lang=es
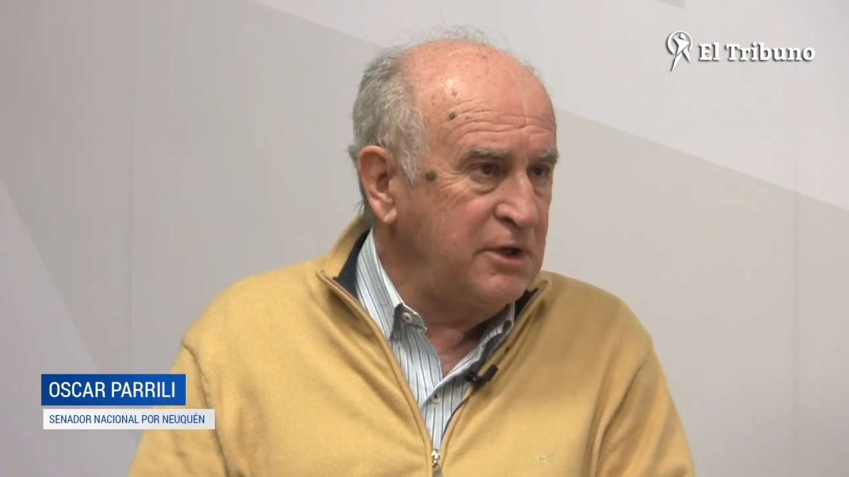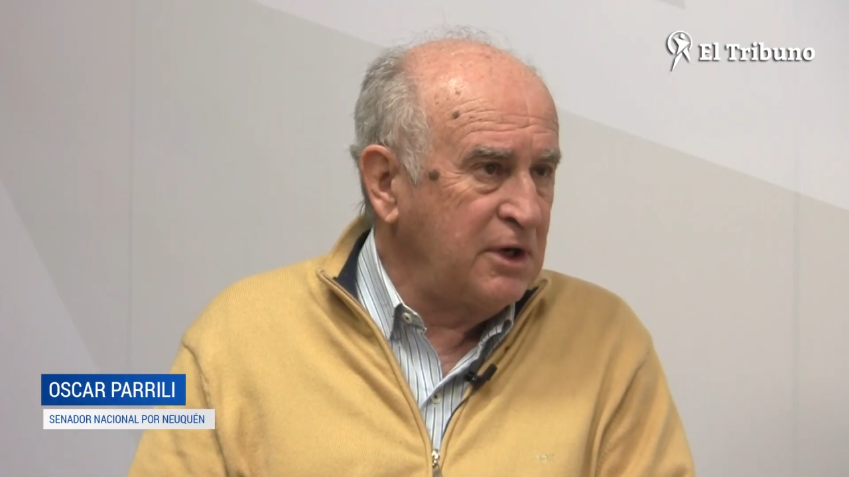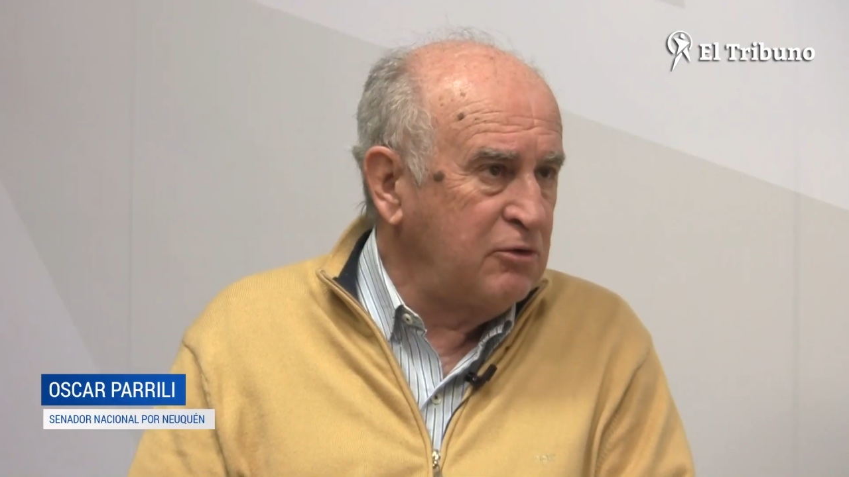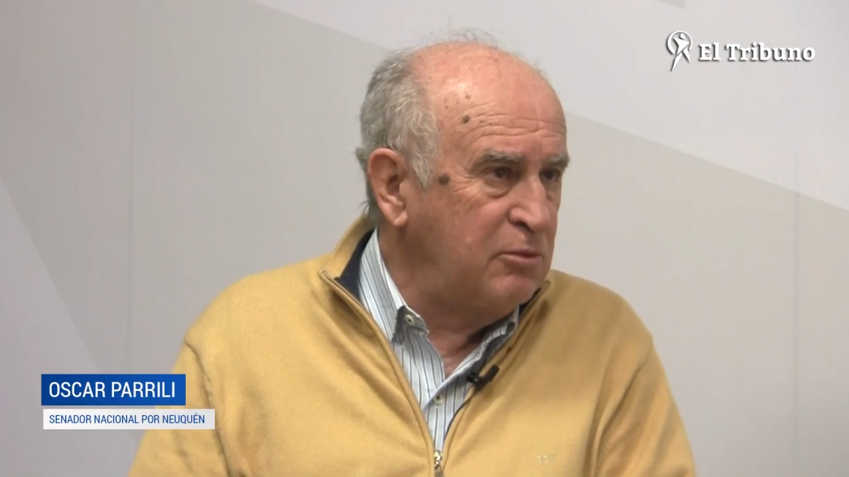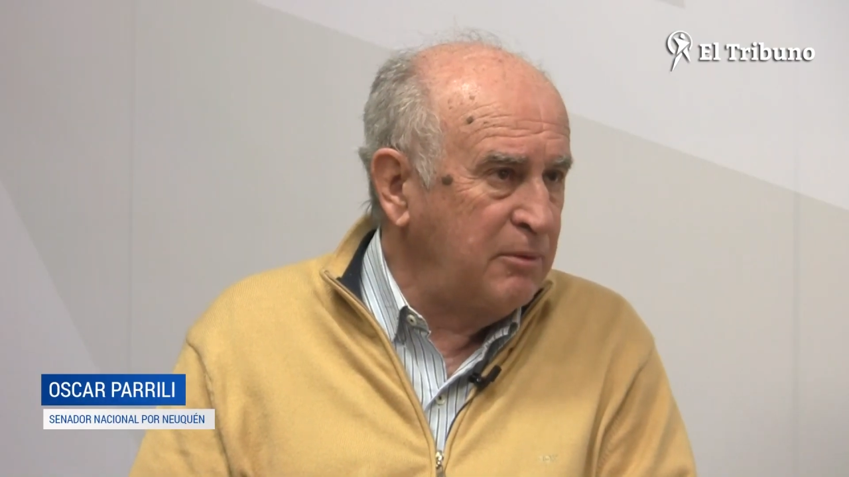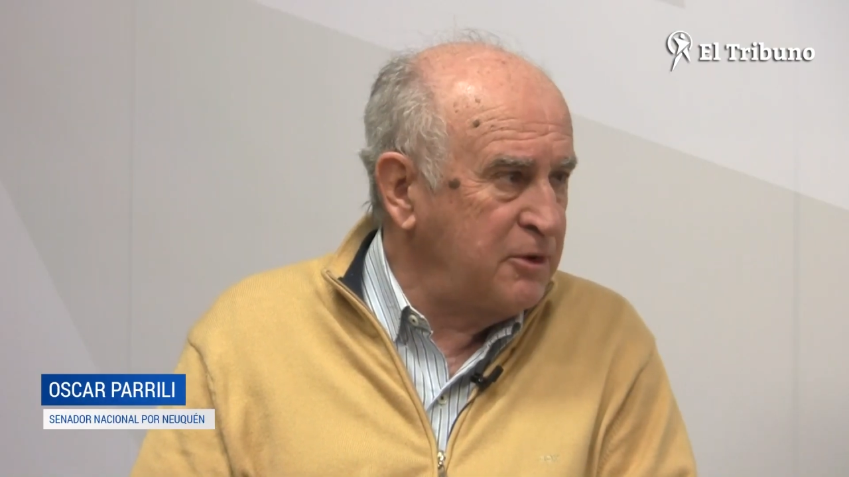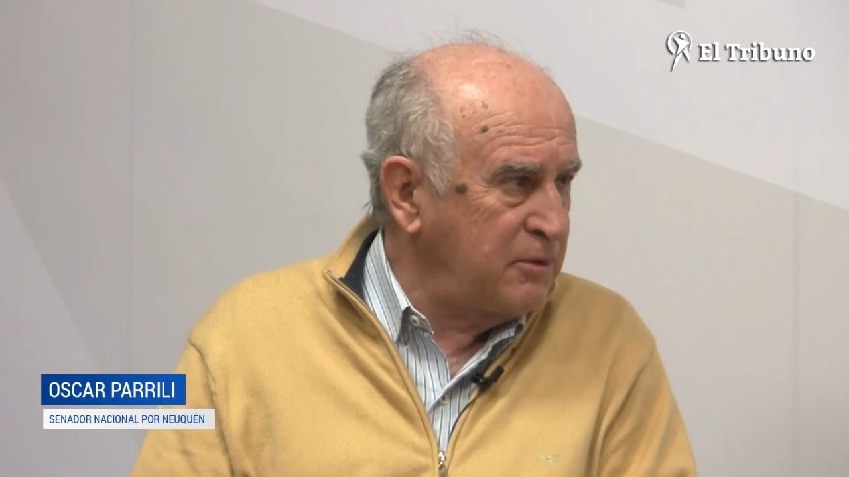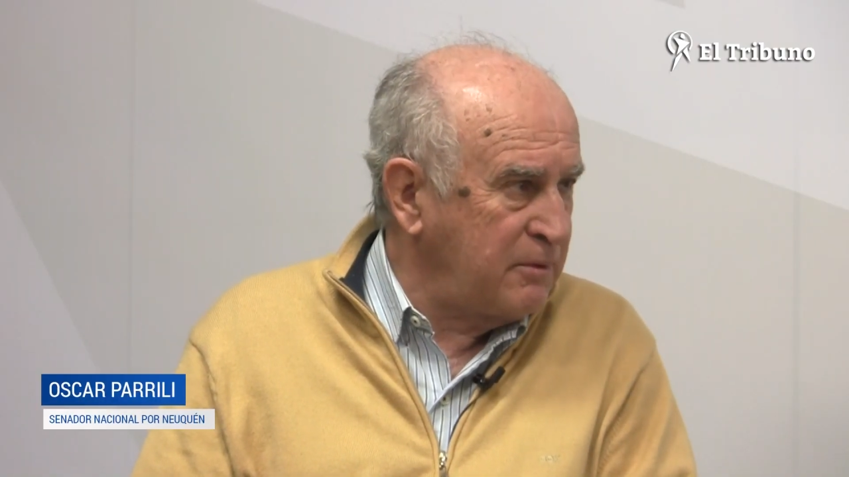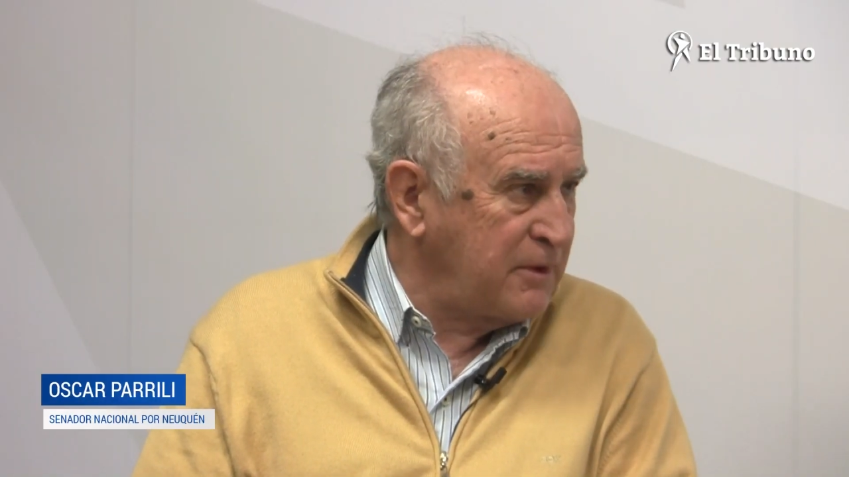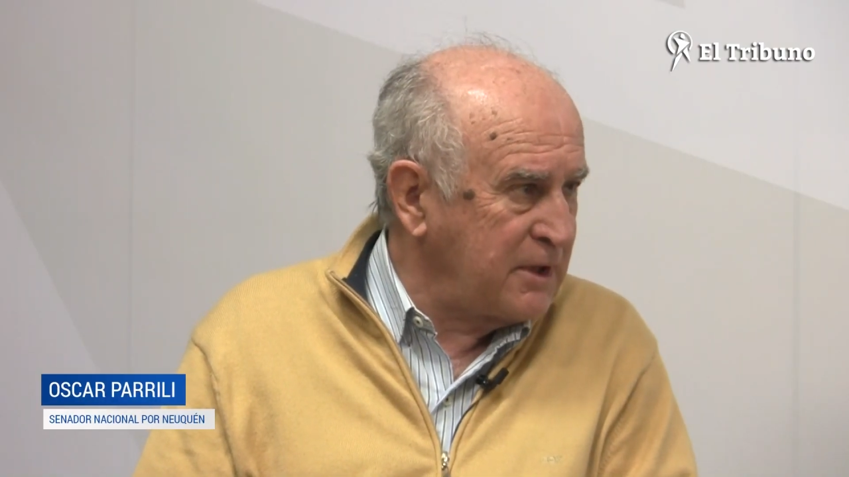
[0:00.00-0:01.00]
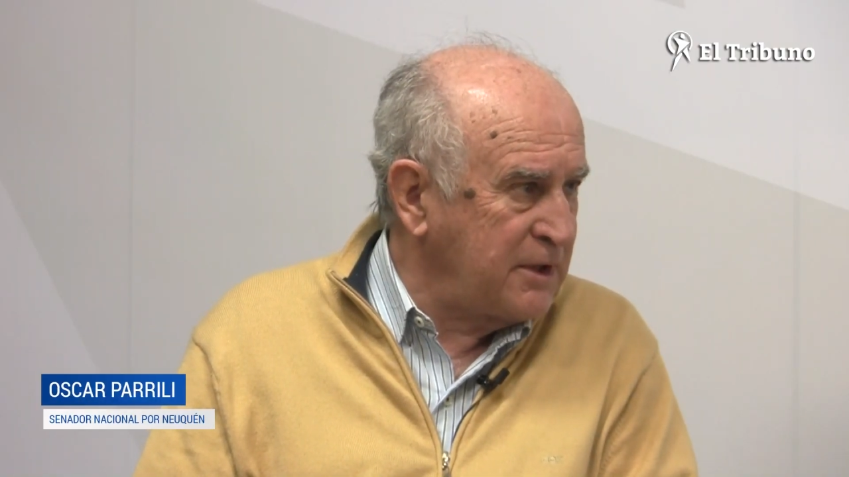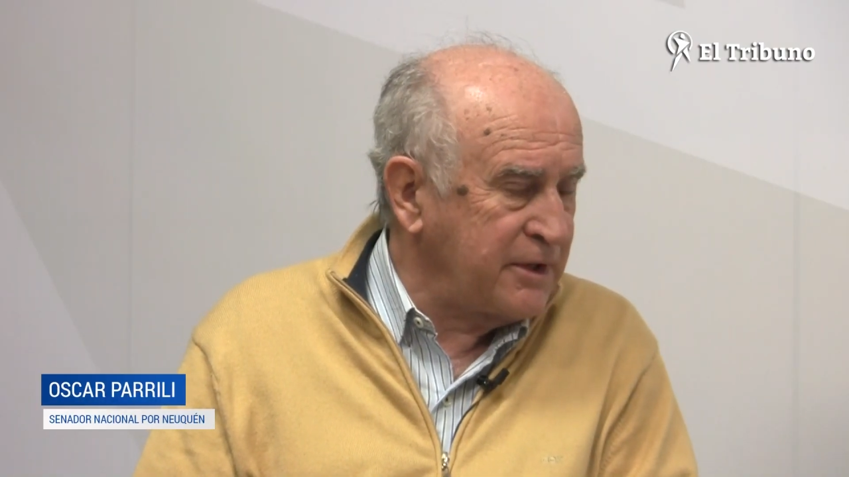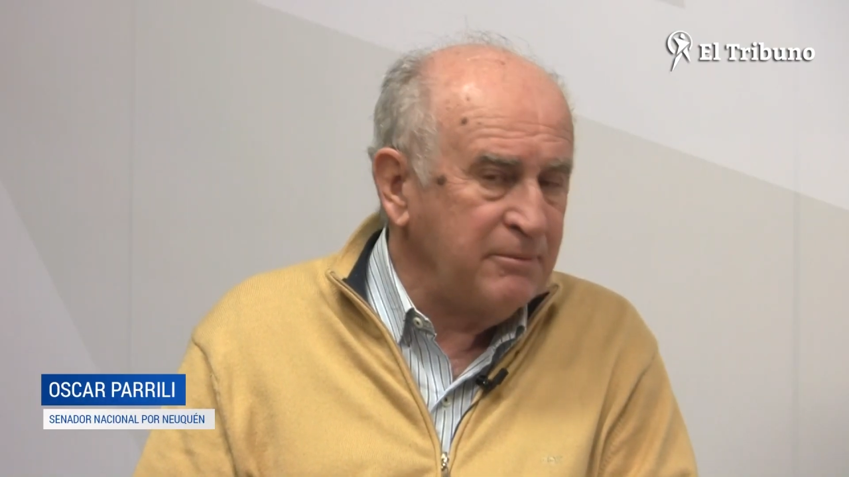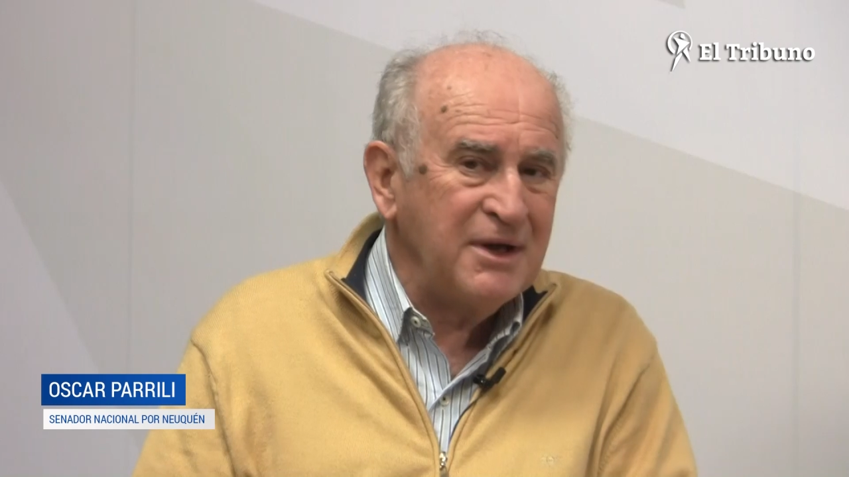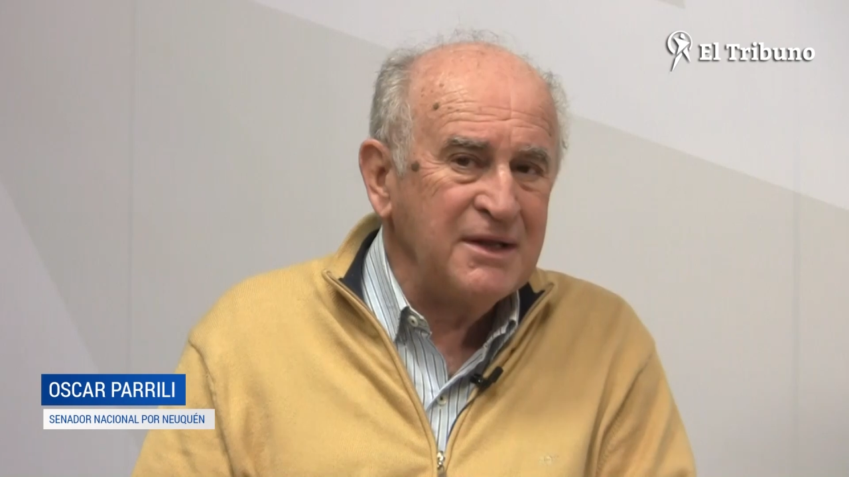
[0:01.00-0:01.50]
y en algún momento habrá que
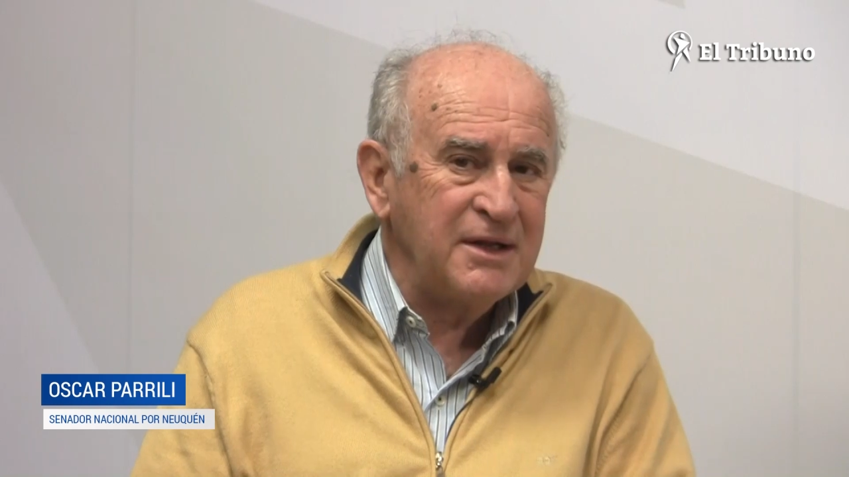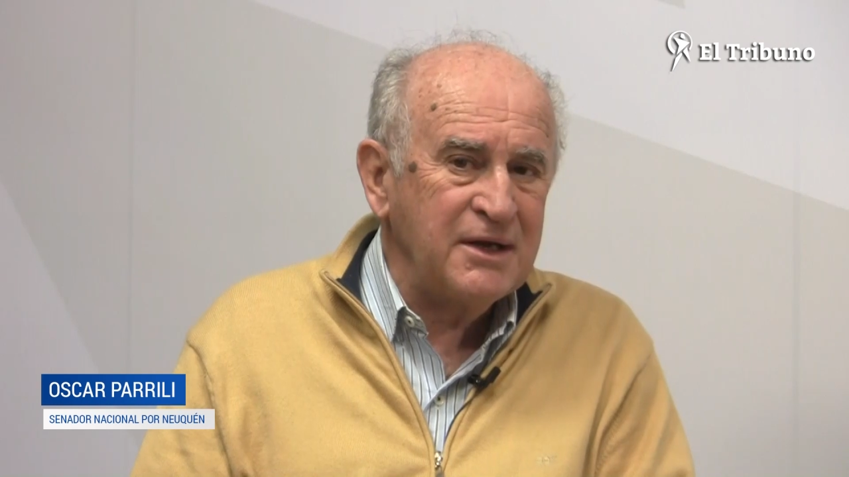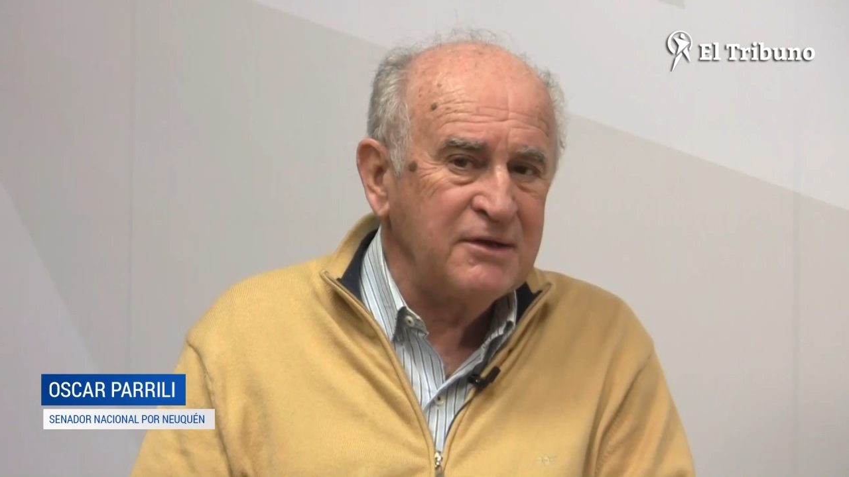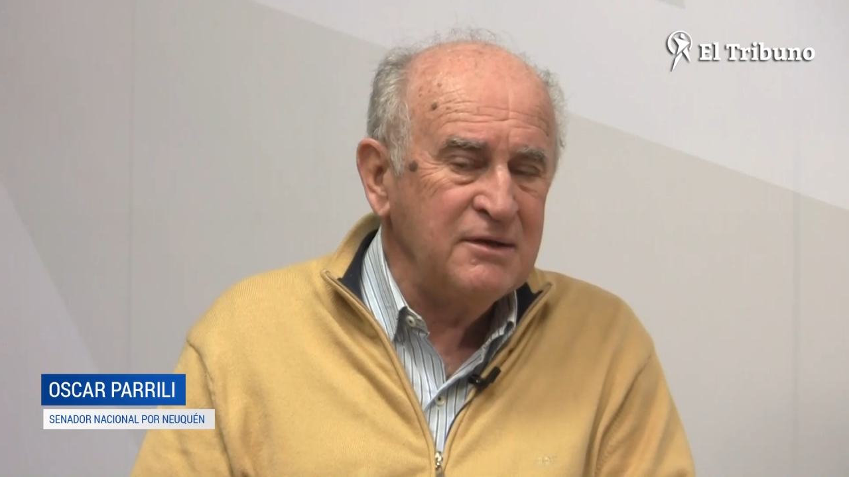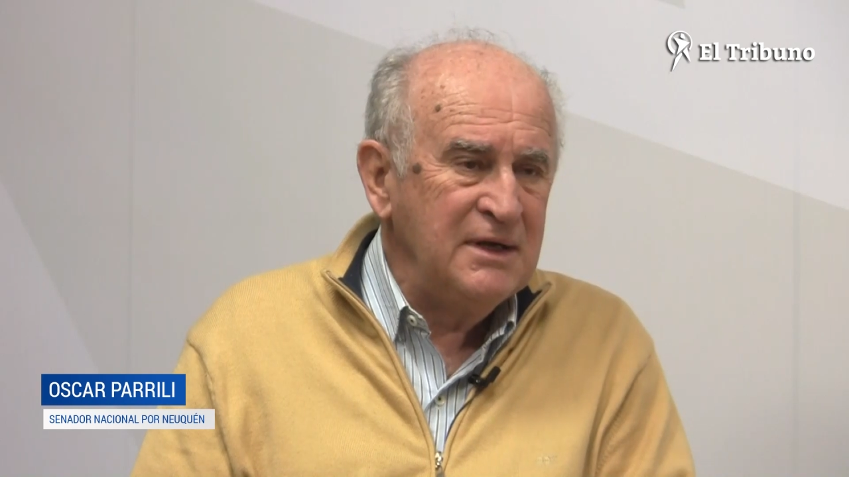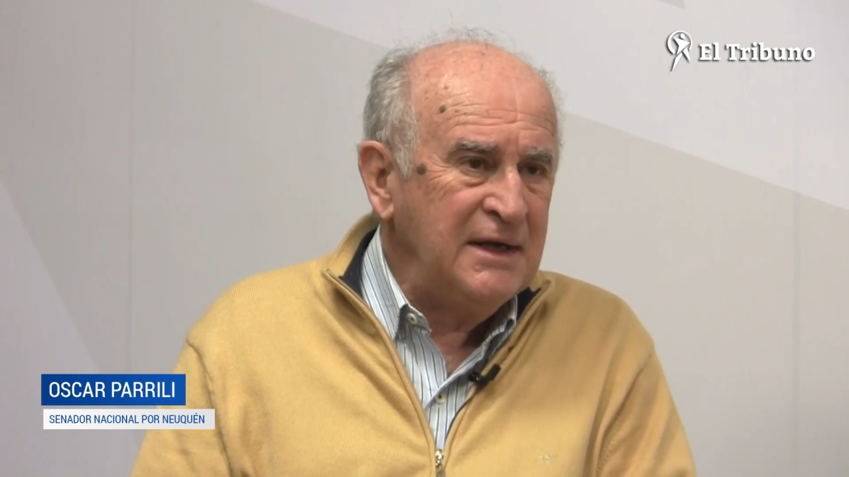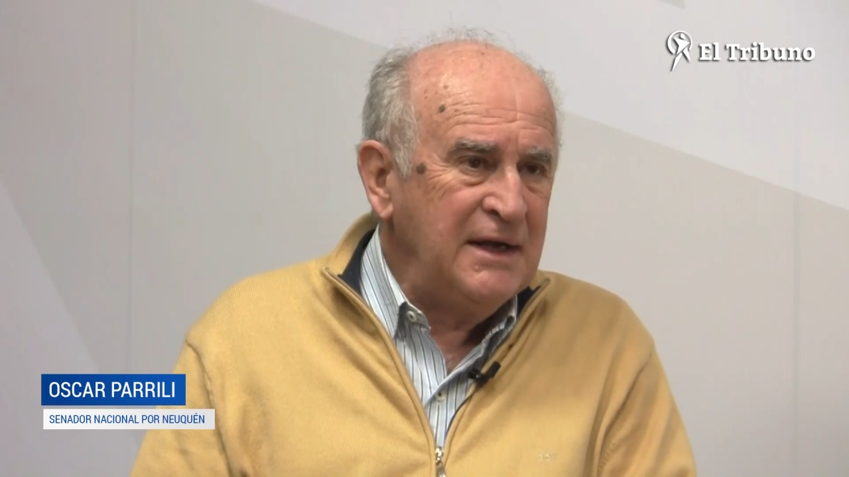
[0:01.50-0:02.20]
replantearse